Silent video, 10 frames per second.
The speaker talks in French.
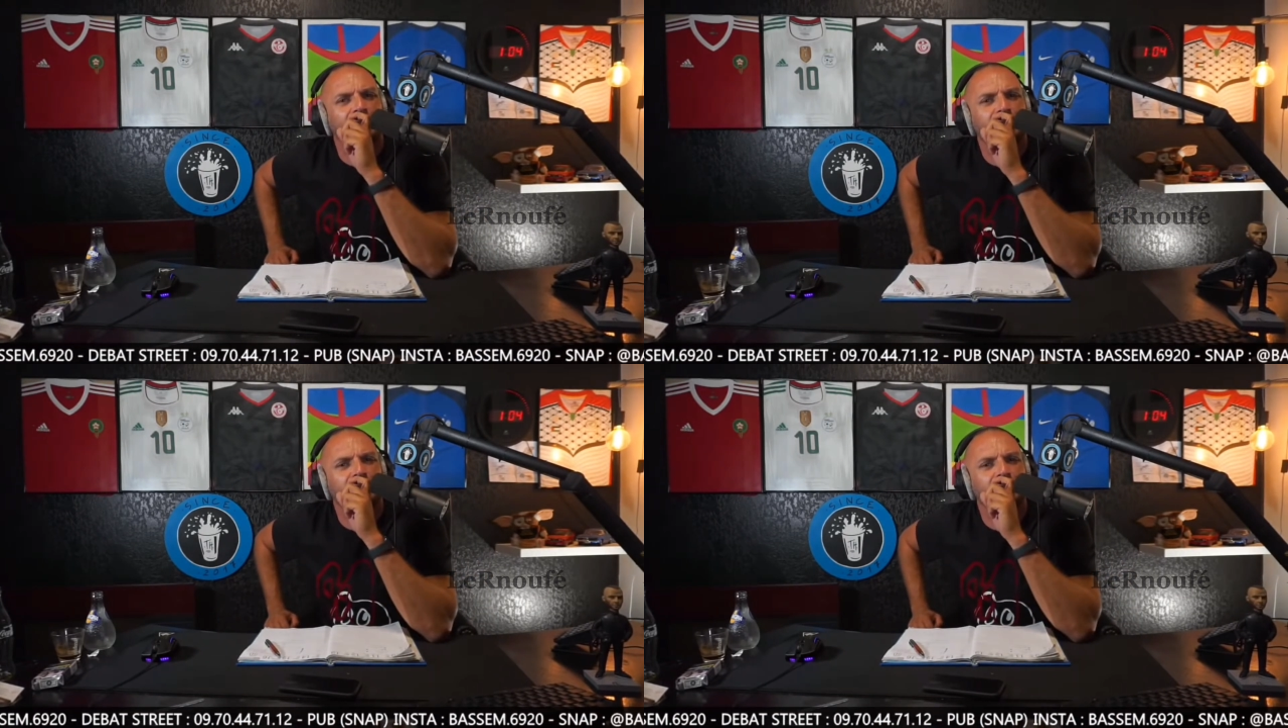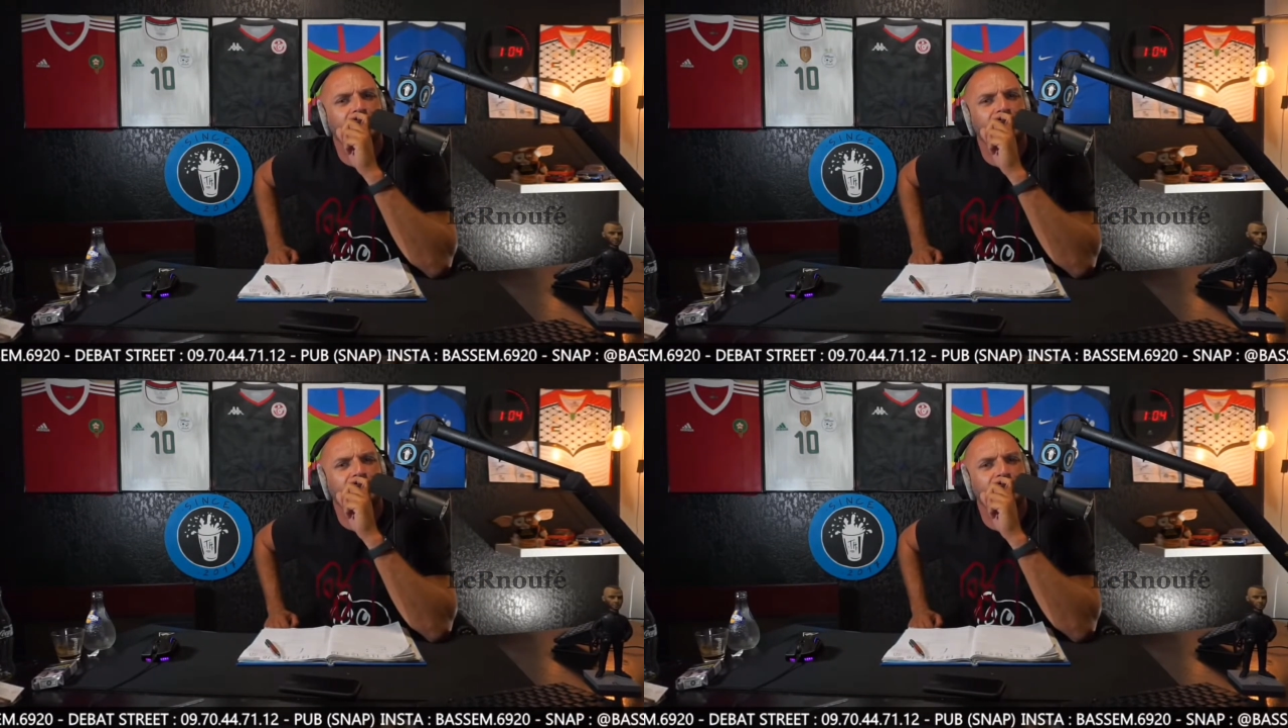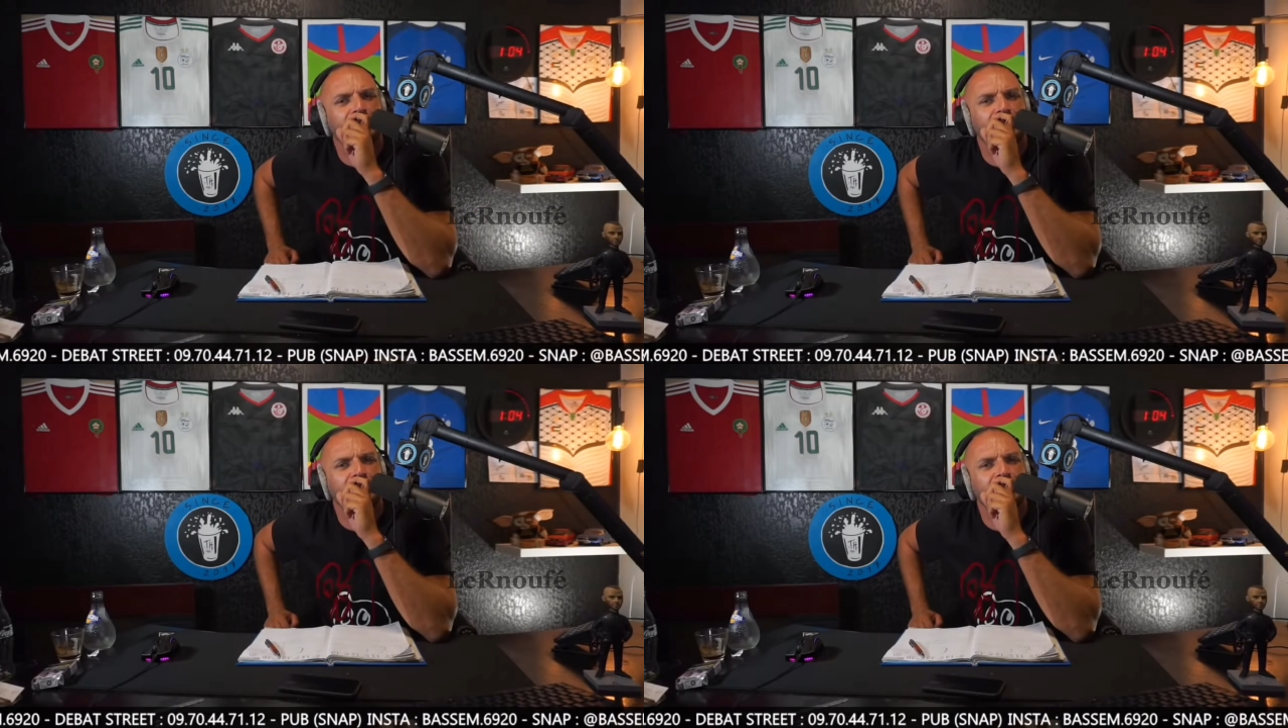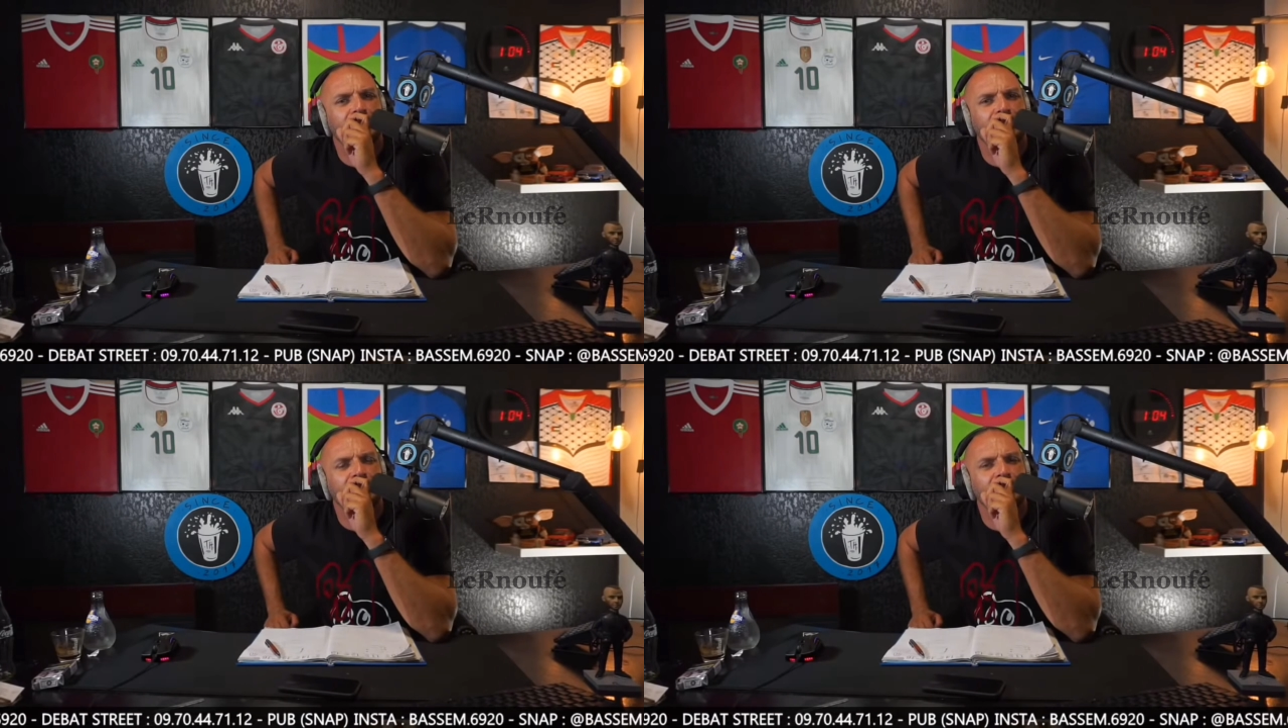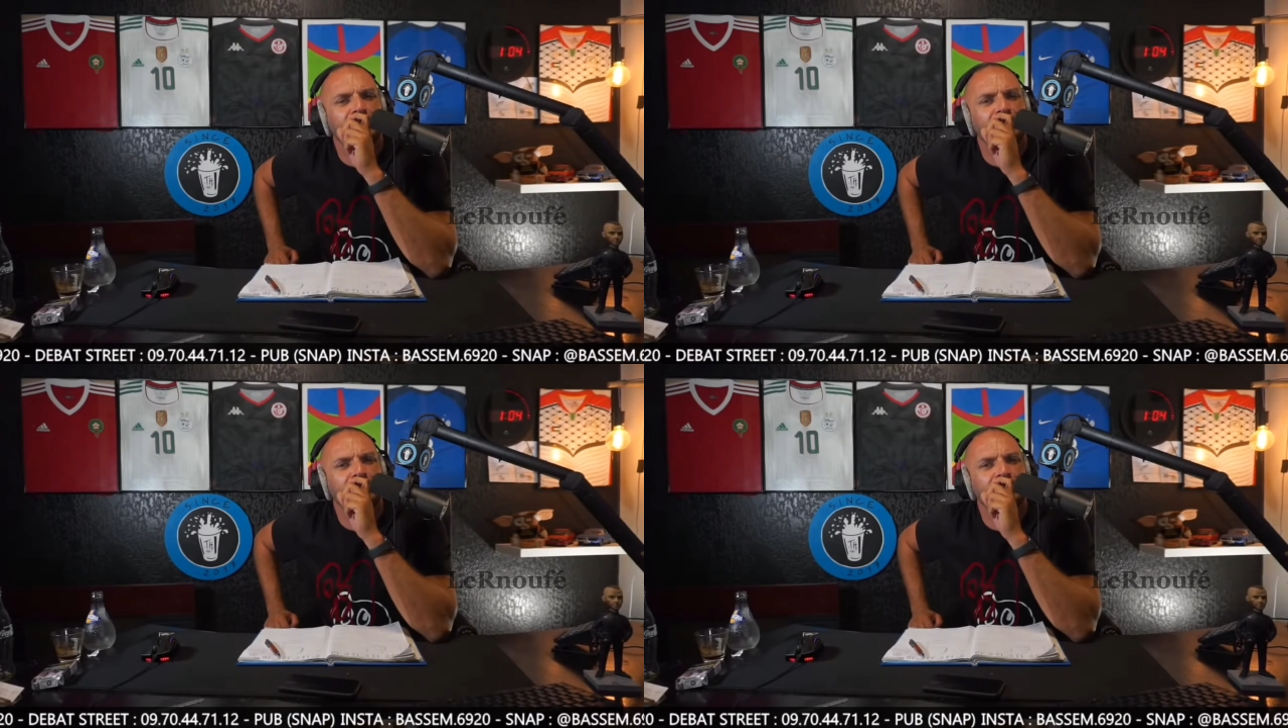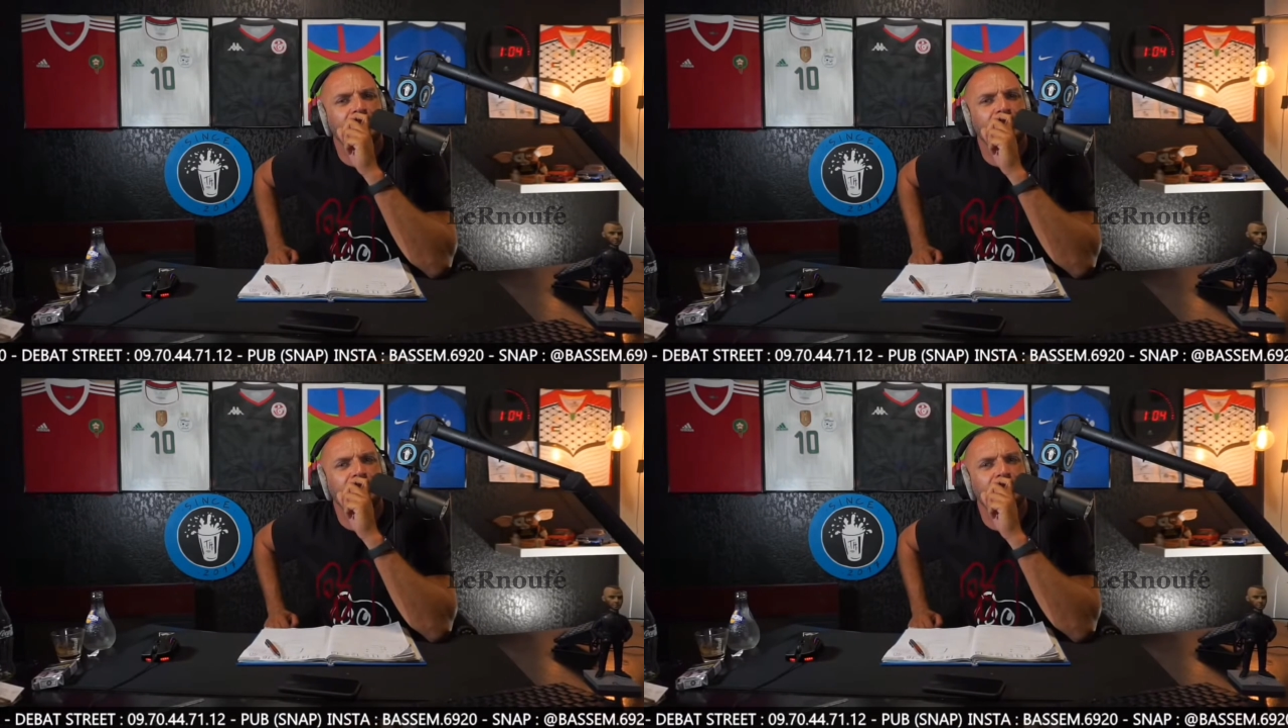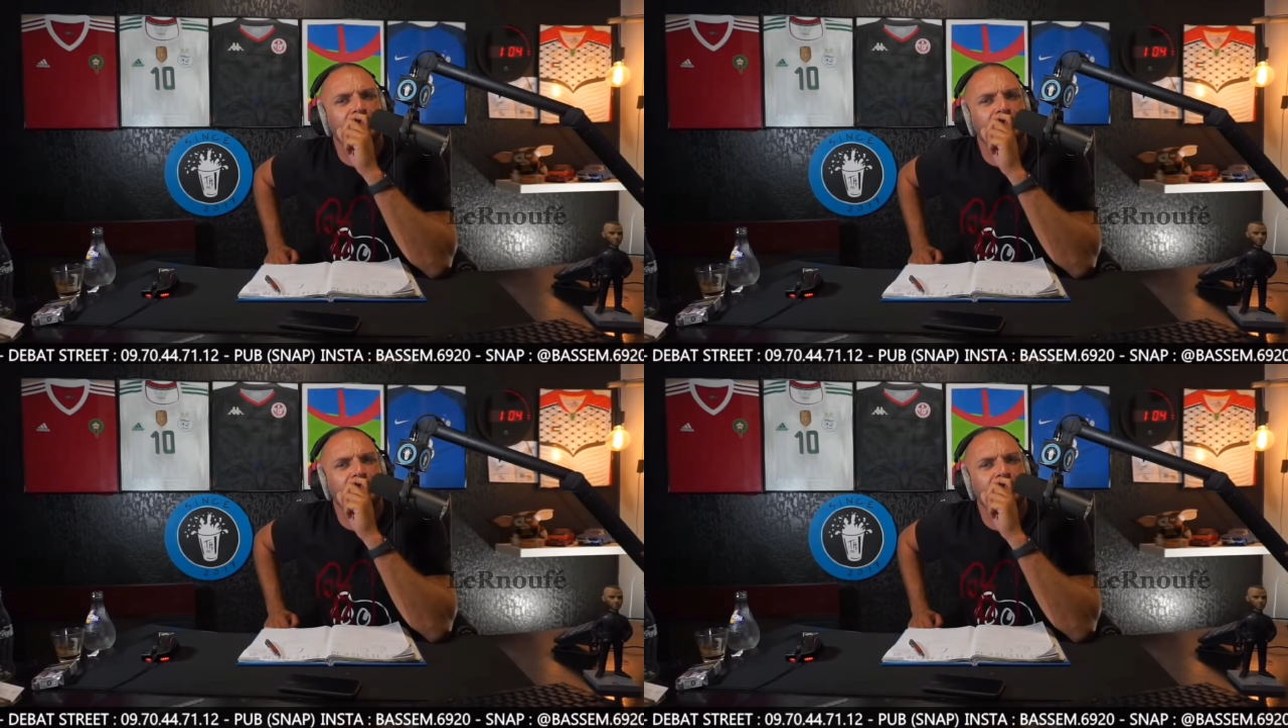ben, Peu importe, tant hein, qu'il a une bonne situation.